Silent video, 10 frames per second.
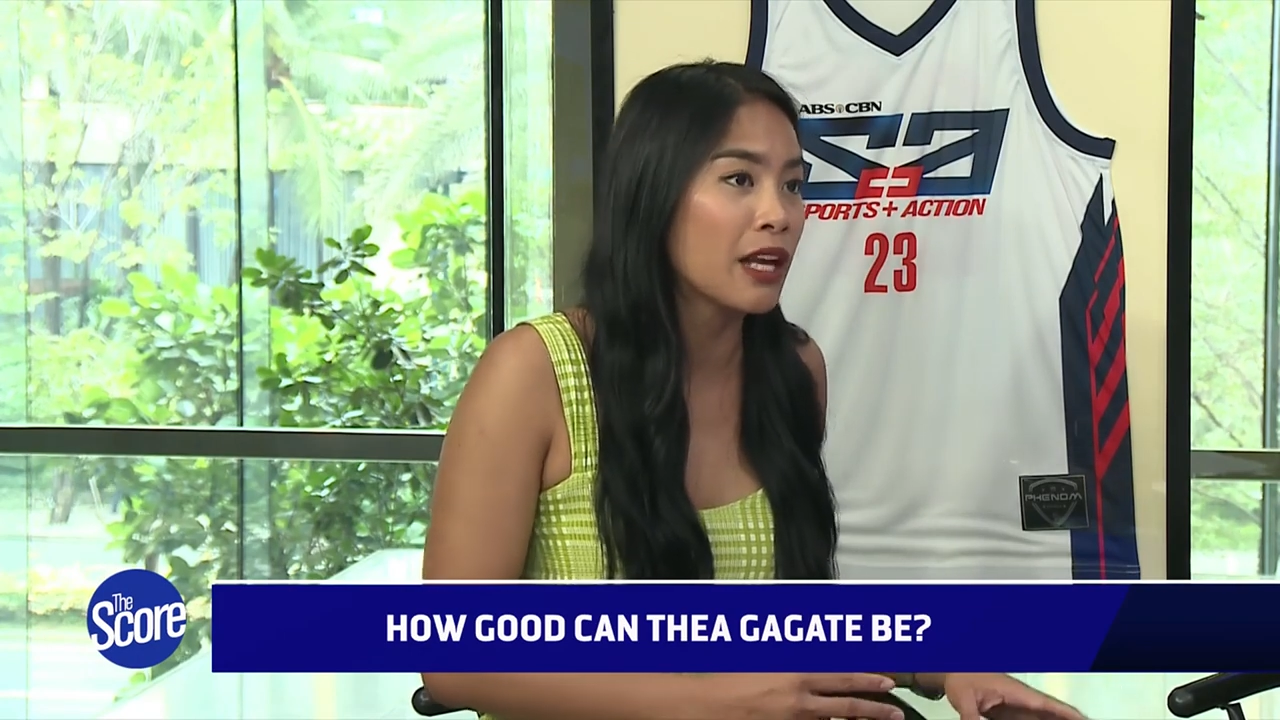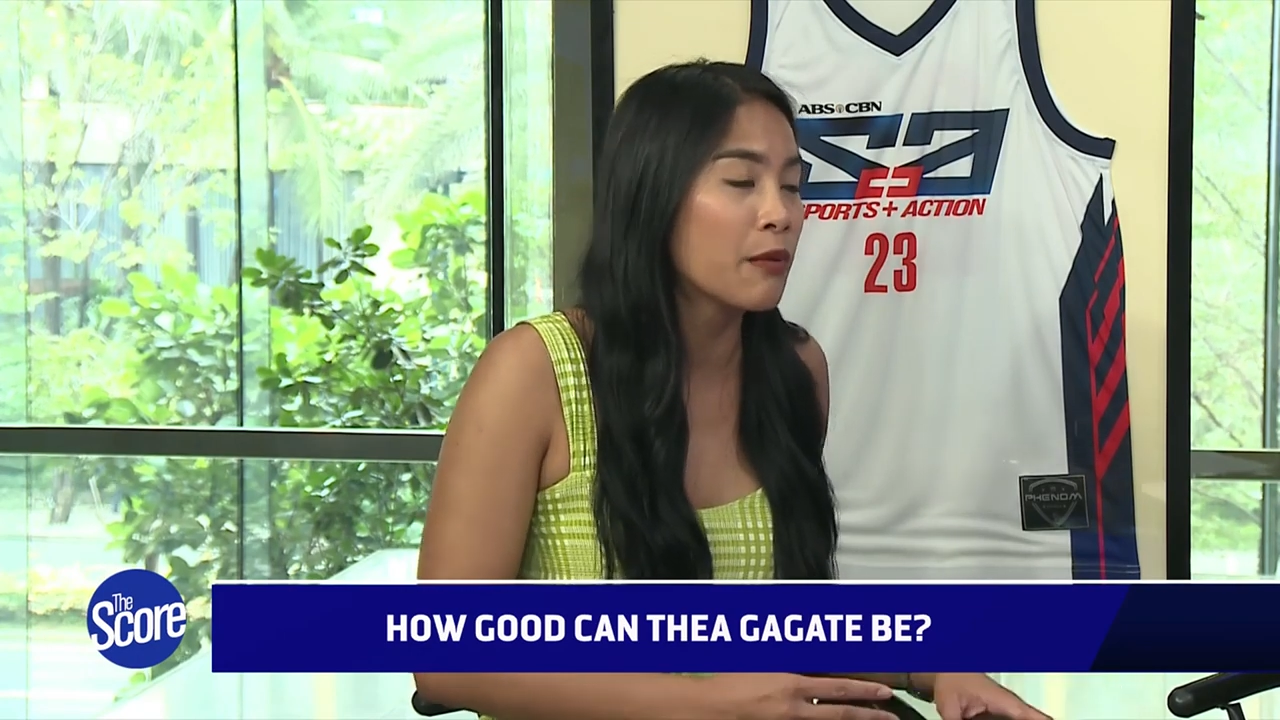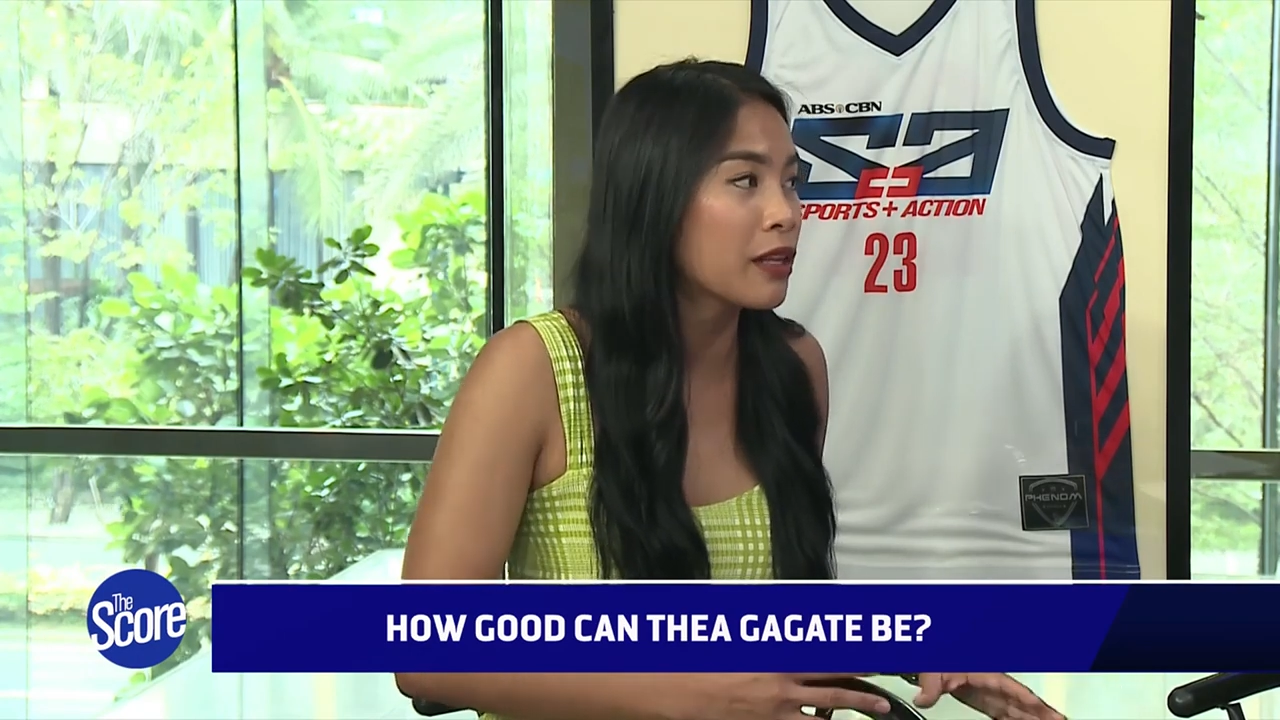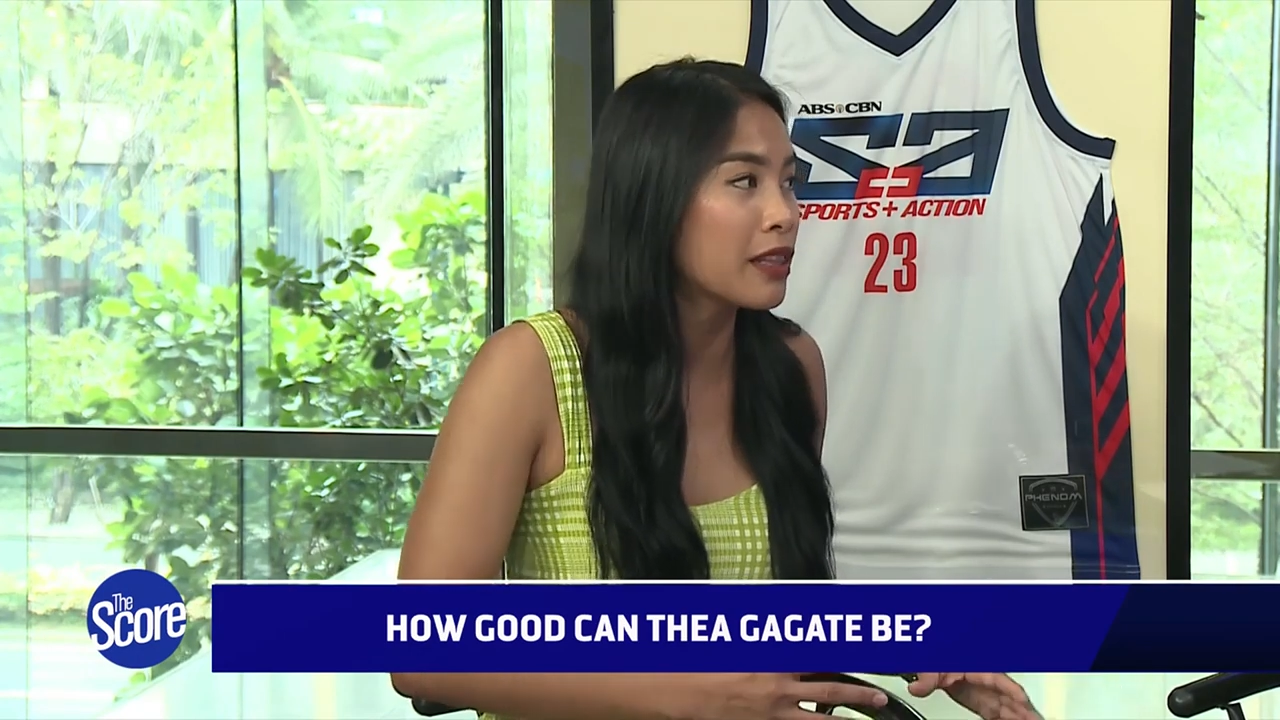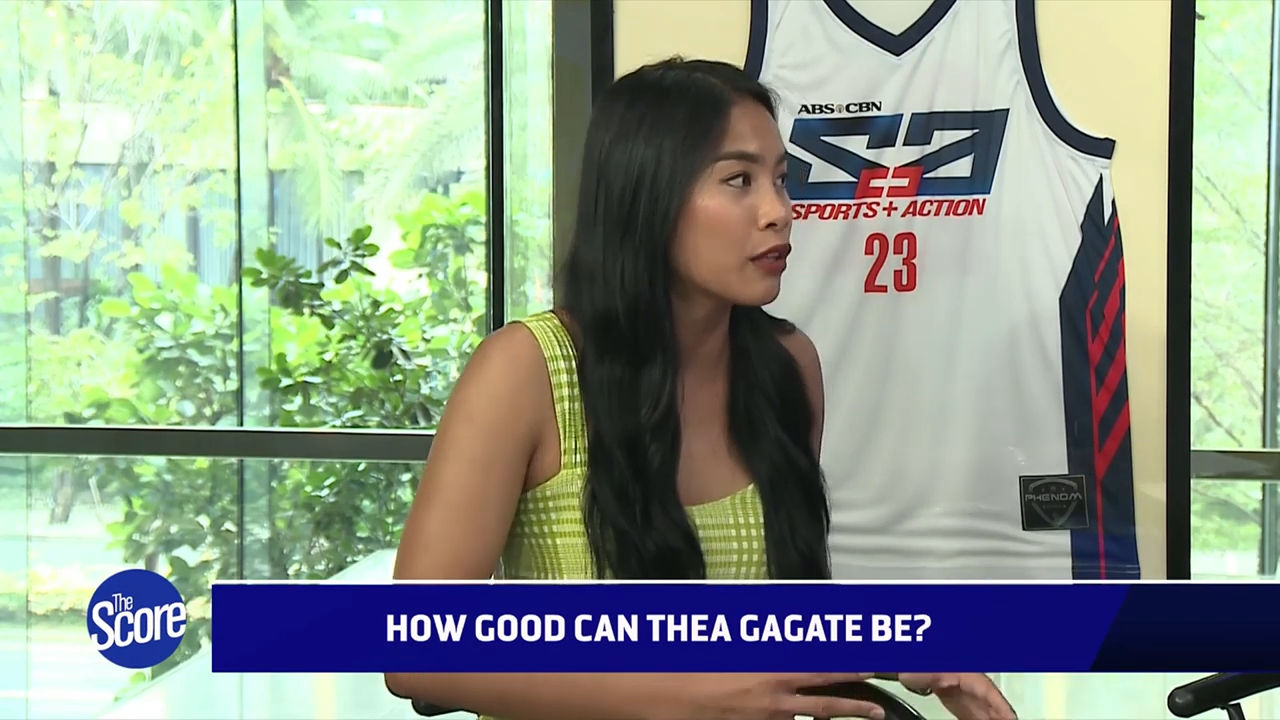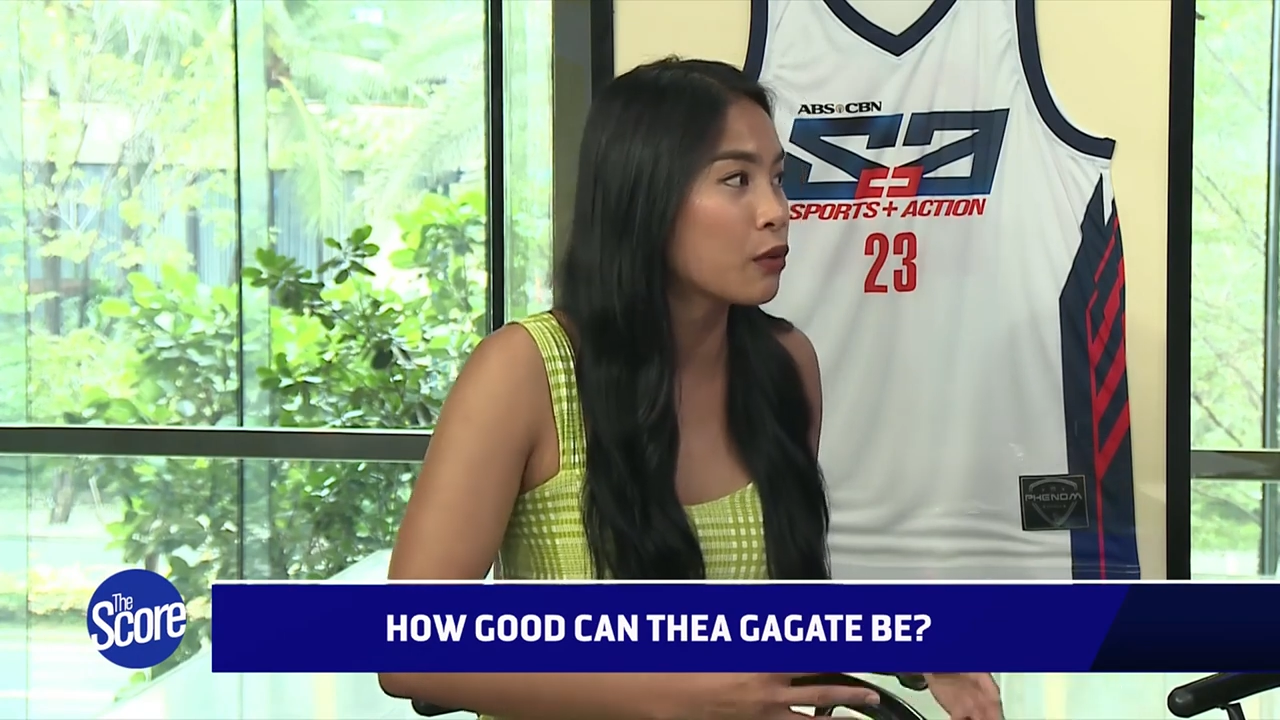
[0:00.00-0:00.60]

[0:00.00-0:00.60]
They weren't there